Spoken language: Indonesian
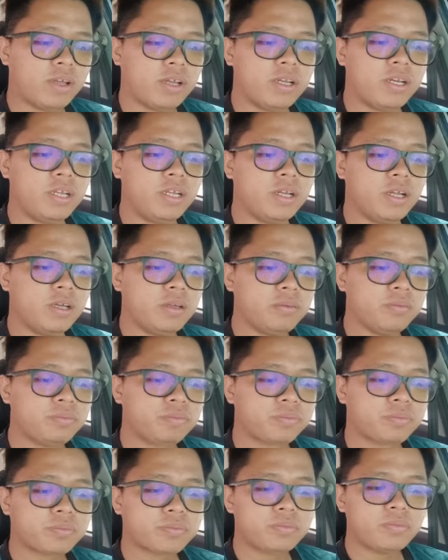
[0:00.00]
Fadlina
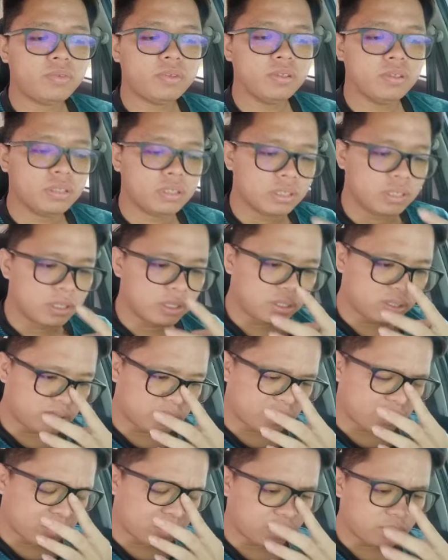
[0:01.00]

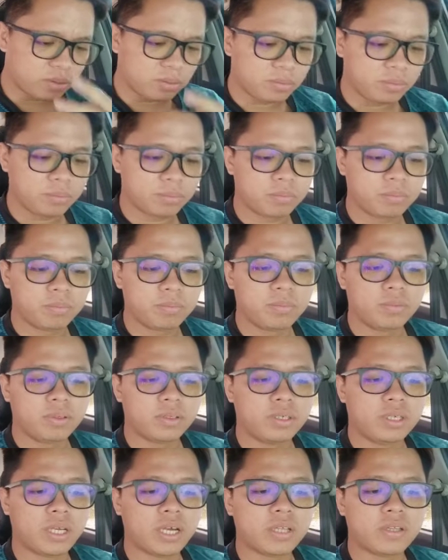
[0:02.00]
uh,
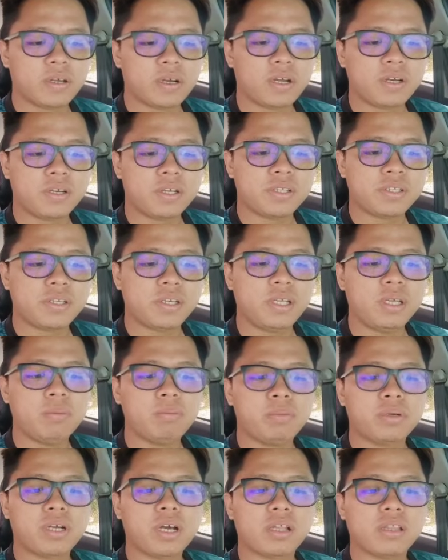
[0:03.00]
dikatakan di sini
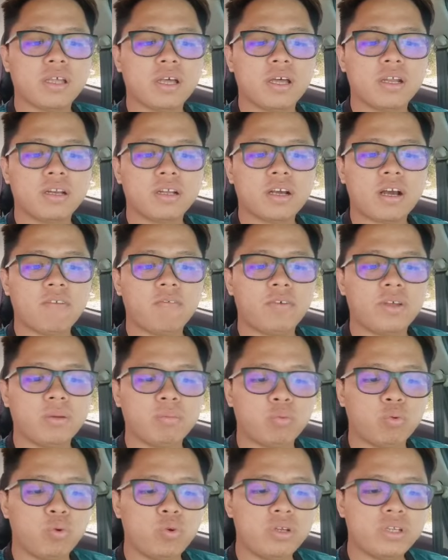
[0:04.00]
perkataan
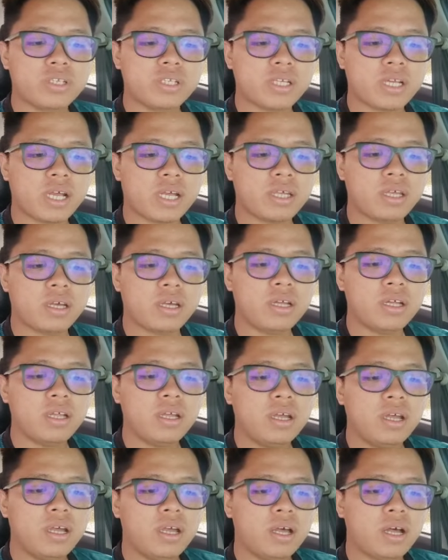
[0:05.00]
kafir pun saya
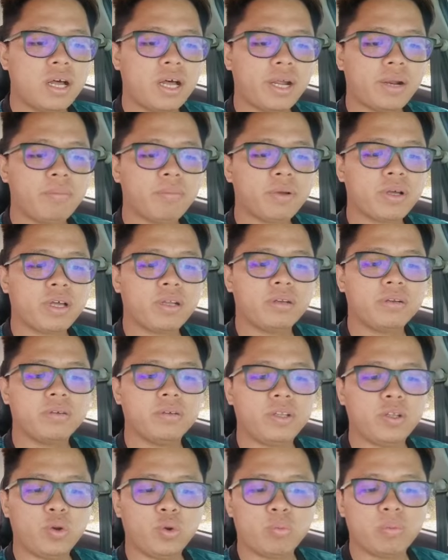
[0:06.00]
haramkan
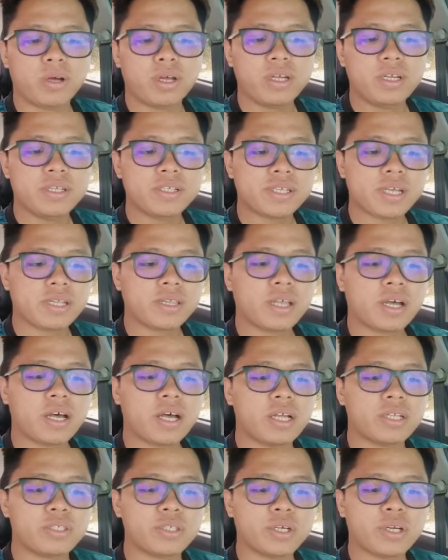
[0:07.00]
di rumah, saya tak
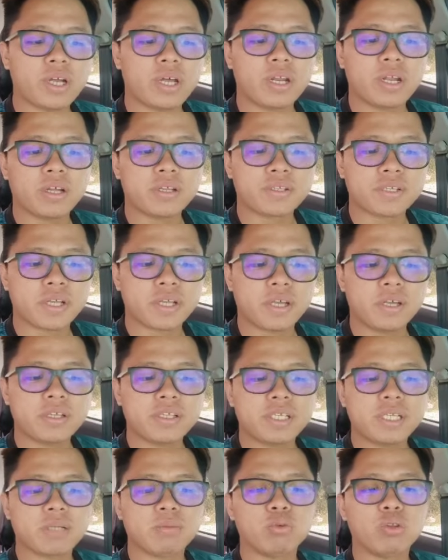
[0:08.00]
ajar anak saya
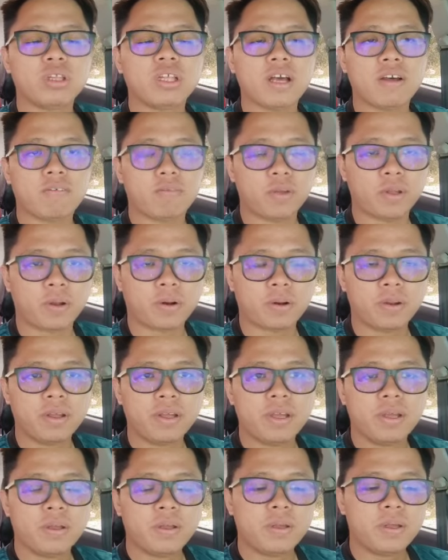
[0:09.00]
sebut kafir.
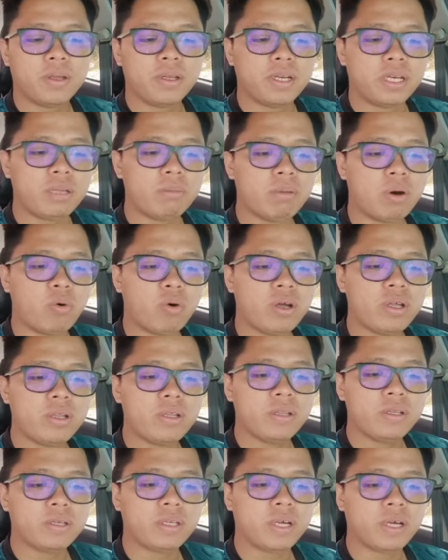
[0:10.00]
Di bawah
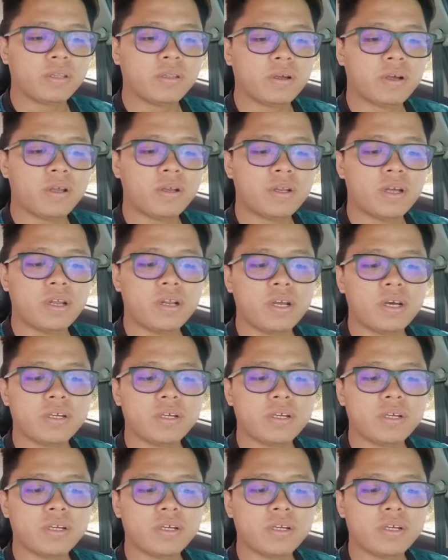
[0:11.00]
dikatakan